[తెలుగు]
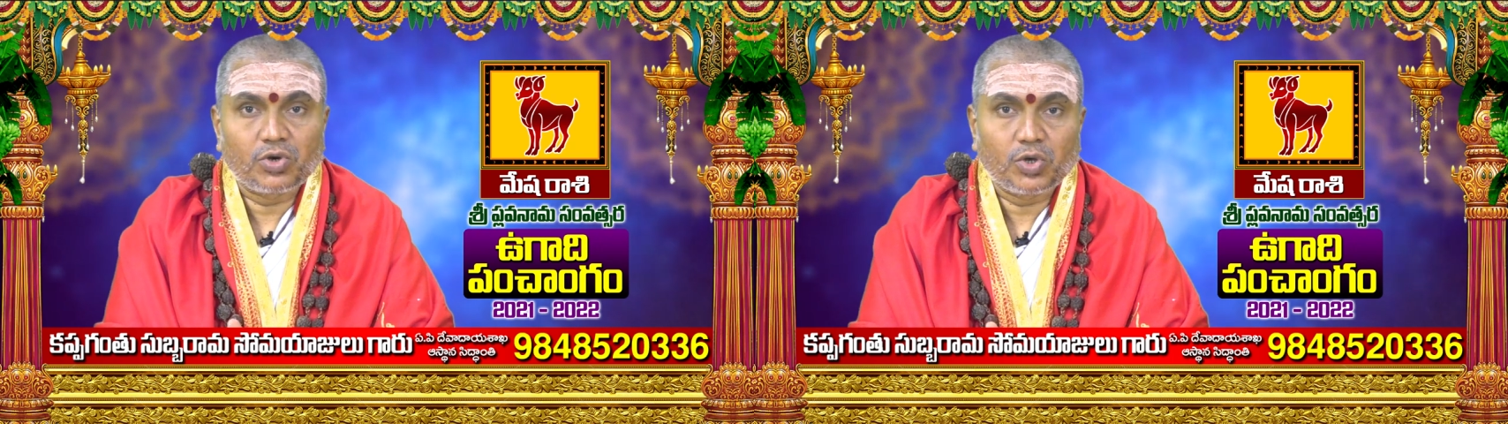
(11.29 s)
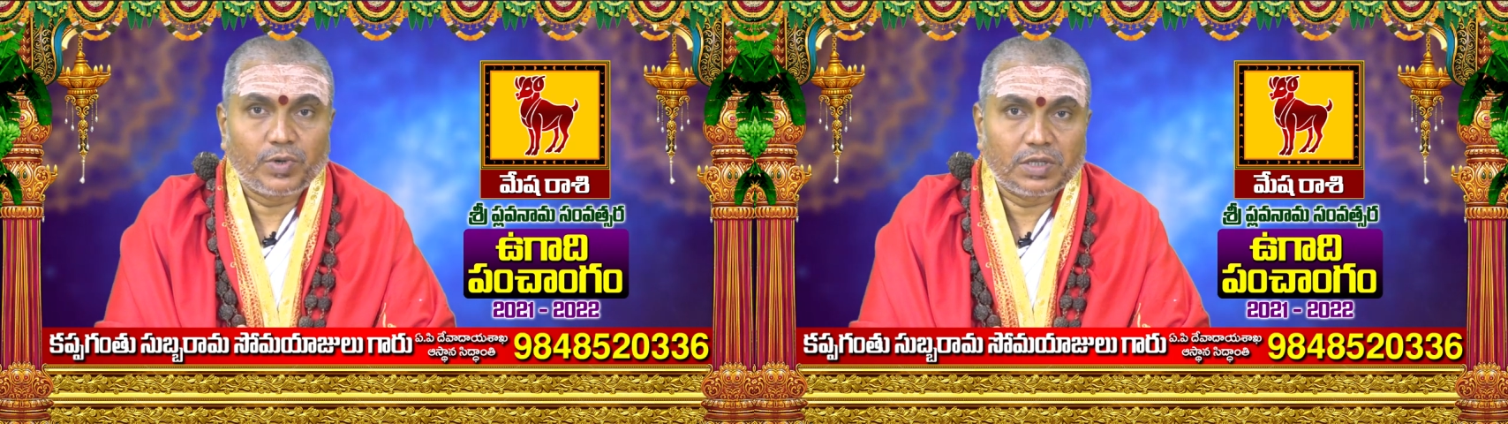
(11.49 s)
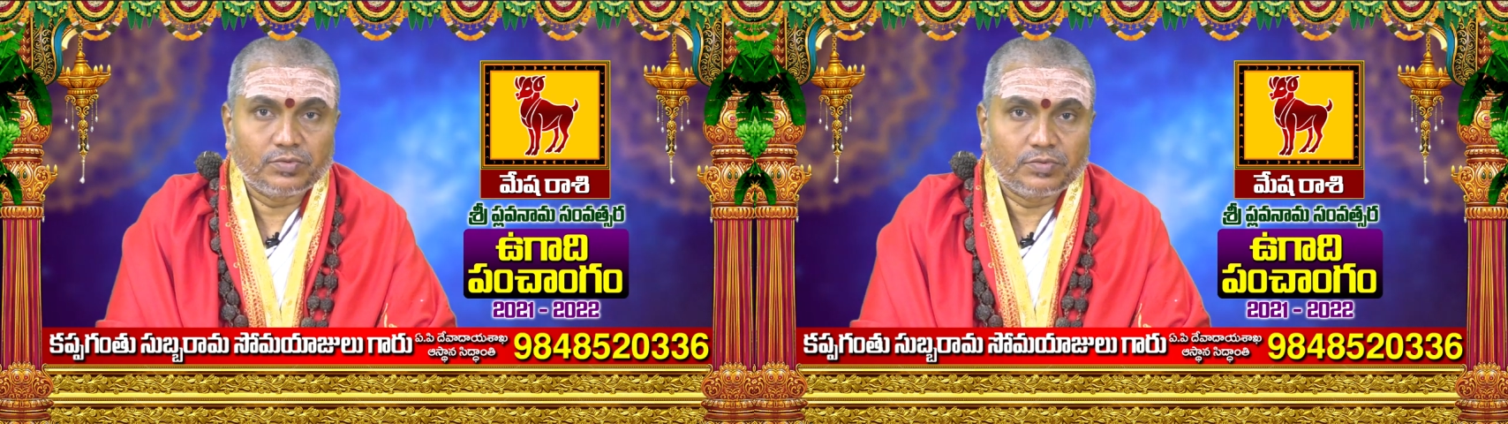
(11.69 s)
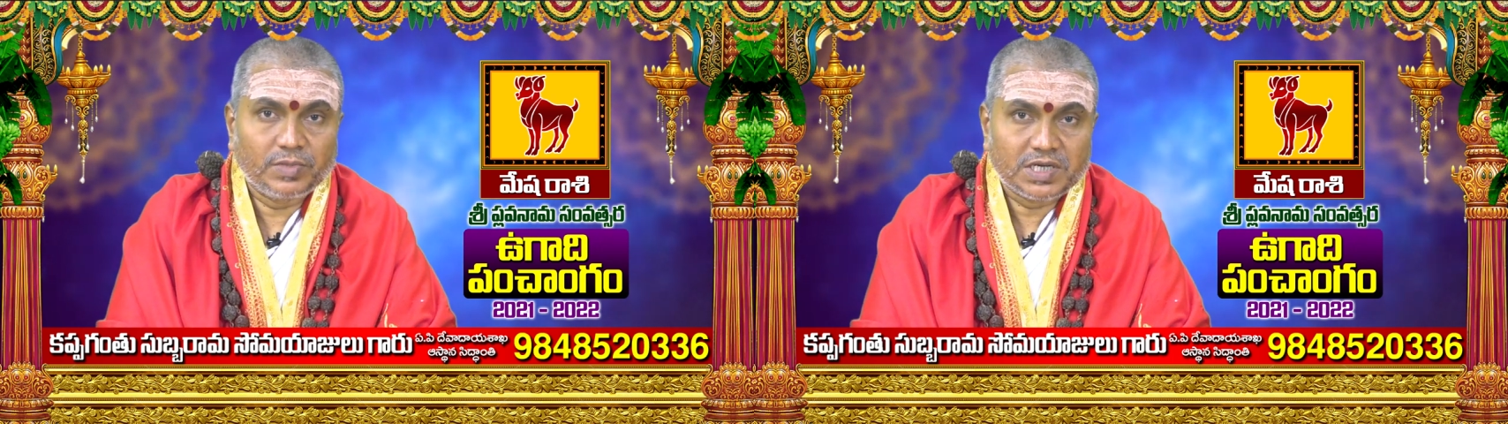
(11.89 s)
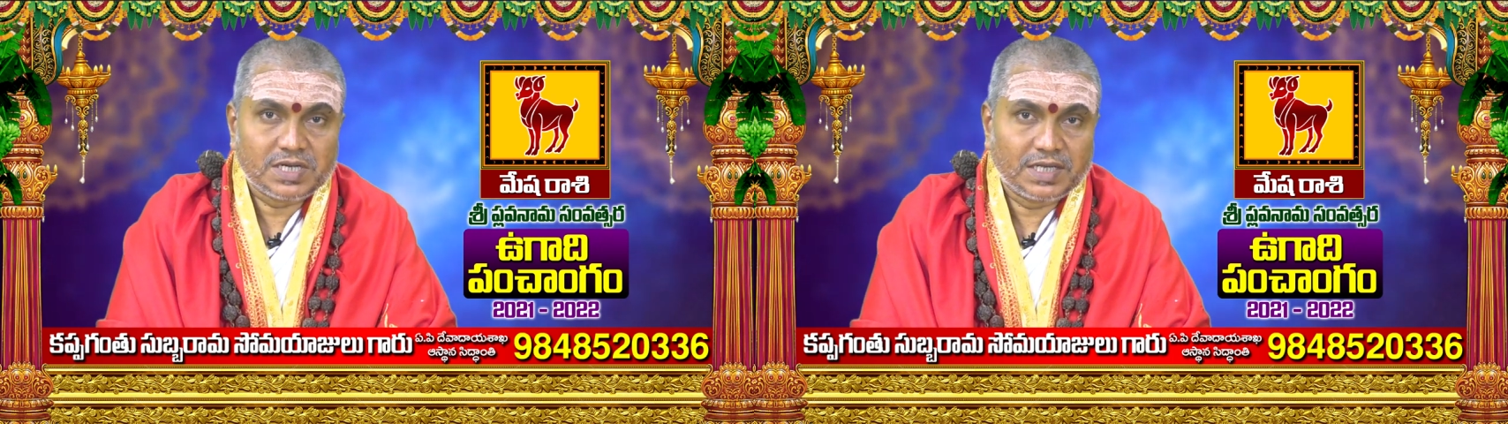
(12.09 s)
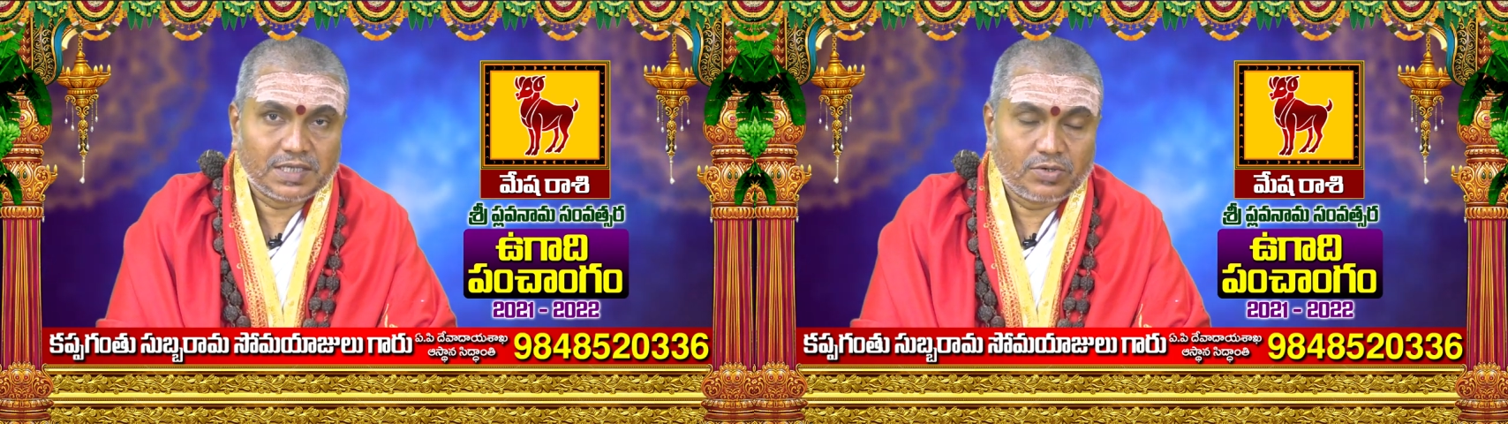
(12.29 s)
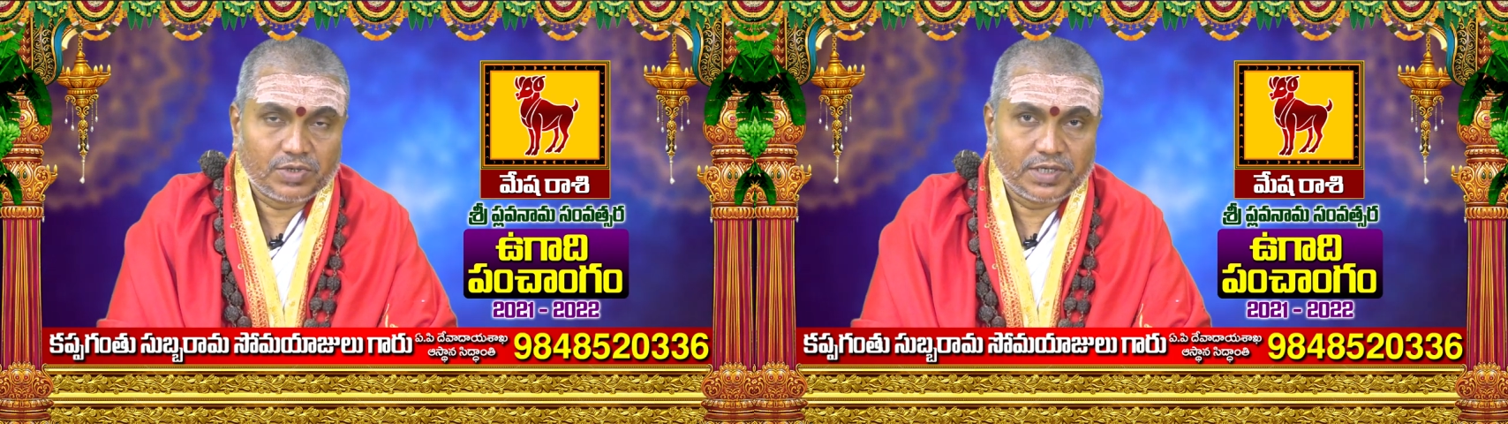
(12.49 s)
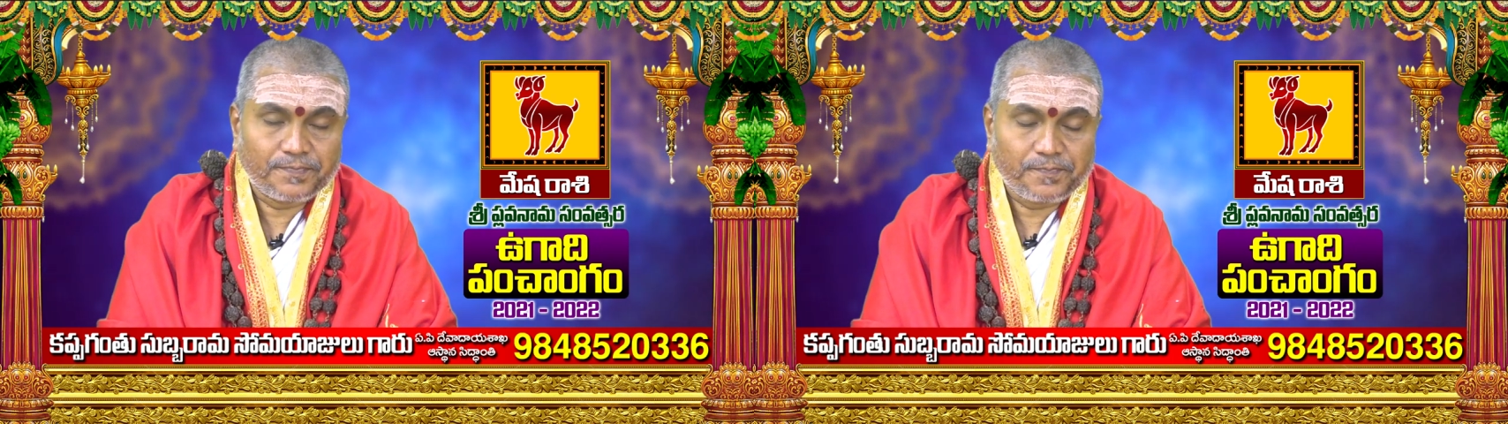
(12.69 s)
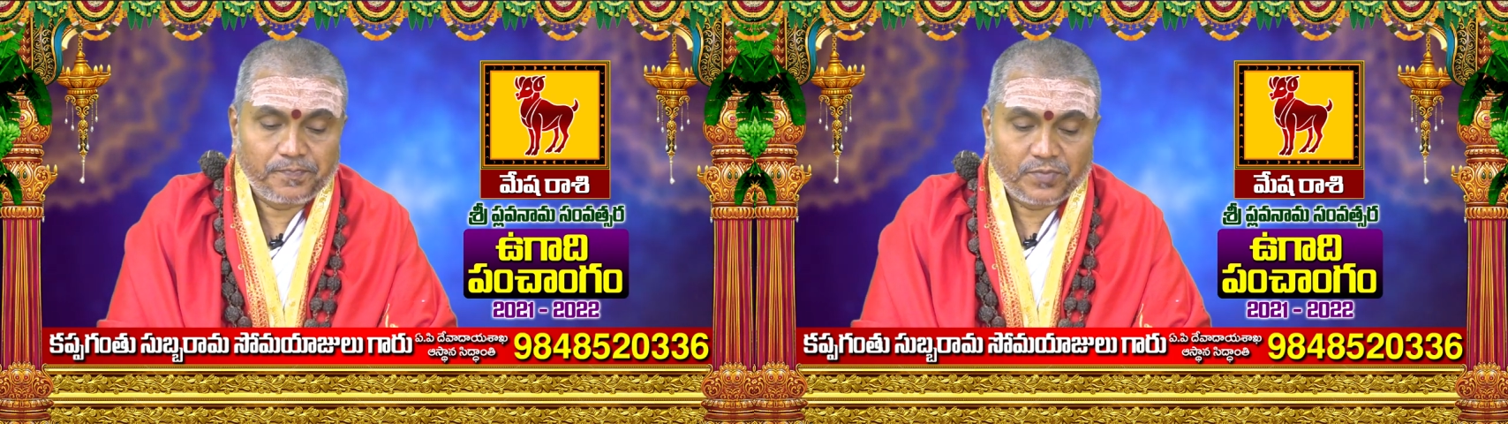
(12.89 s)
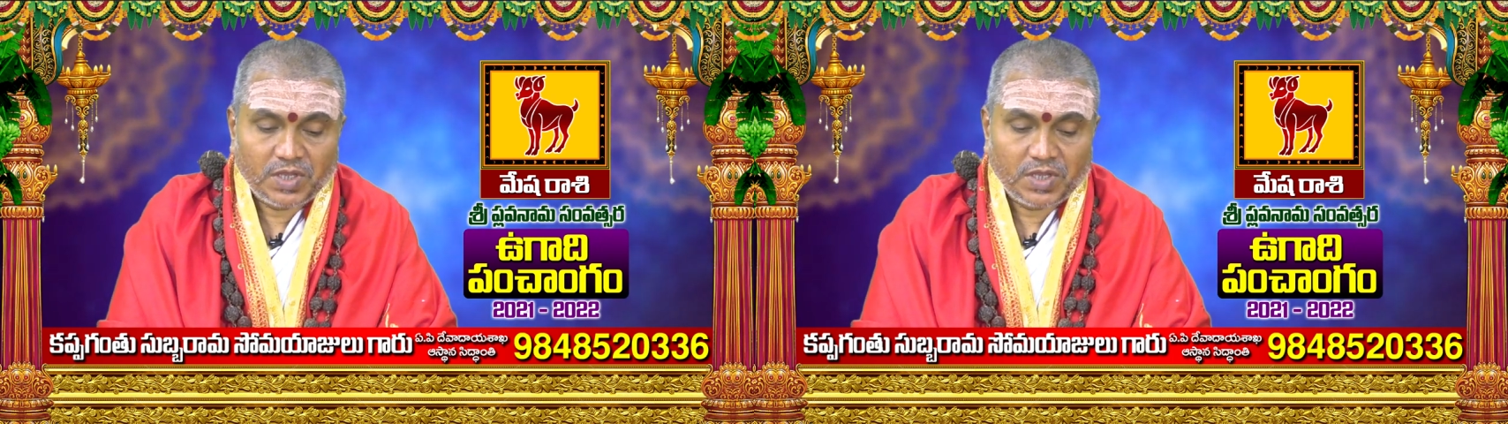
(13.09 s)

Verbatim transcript: ఒకటో పాదం మేషరాశిలో ఉంటాయి